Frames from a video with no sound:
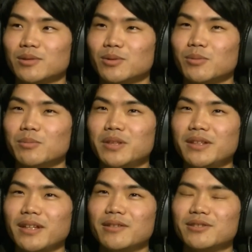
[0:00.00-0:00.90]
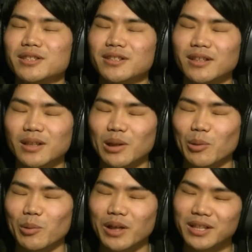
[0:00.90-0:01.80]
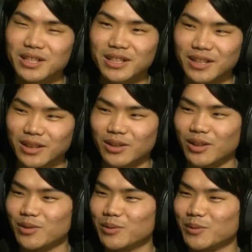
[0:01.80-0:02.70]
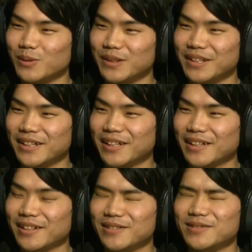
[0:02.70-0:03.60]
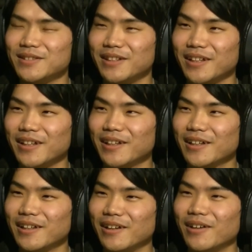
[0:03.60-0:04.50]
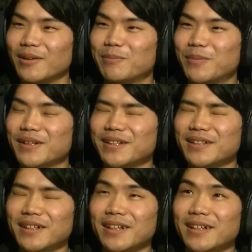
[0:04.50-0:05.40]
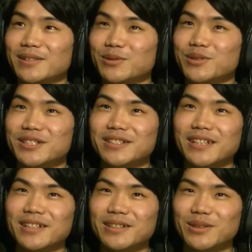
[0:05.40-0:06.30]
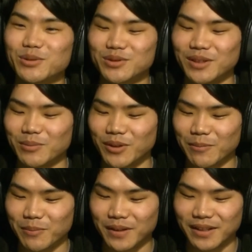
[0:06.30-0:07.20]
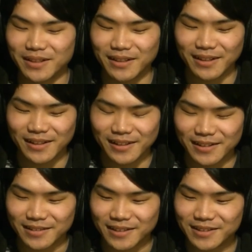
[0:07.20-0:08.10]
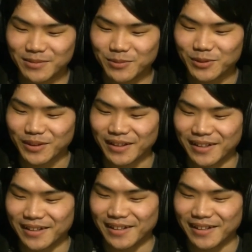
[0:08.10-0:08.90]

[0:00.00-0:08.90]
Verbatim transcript: その見ている視線がおかしいなっていうのに気づいてあやっぱりなんかその視線一つでもやっぱり全然僕は